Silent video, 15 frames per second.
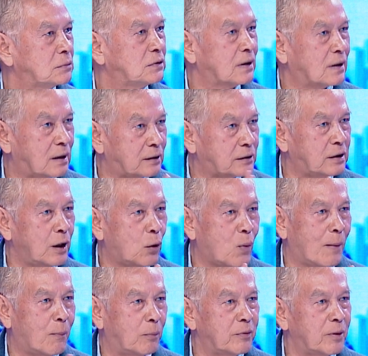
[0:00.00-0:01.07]
อย่างที่กว่า
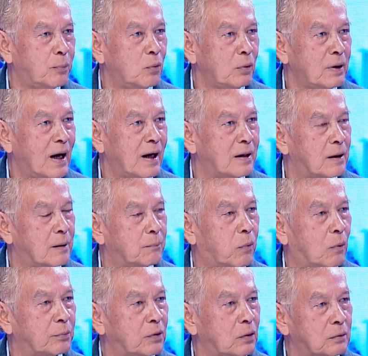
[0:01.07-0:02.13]
ผมจะพูดได้เนี่ย ผ
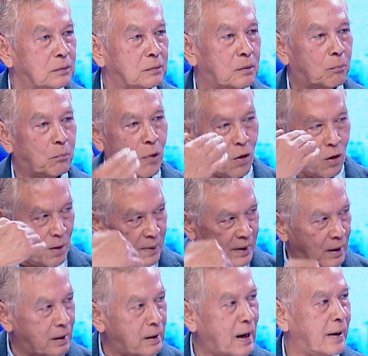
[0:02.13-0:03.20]
มต้องมองเข้าไป
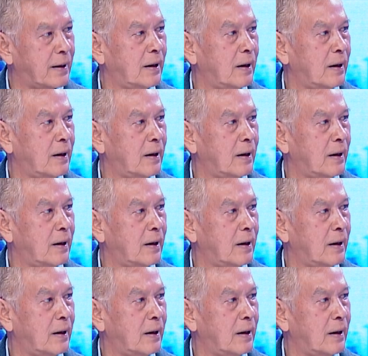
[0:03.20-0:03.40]
ข้างใน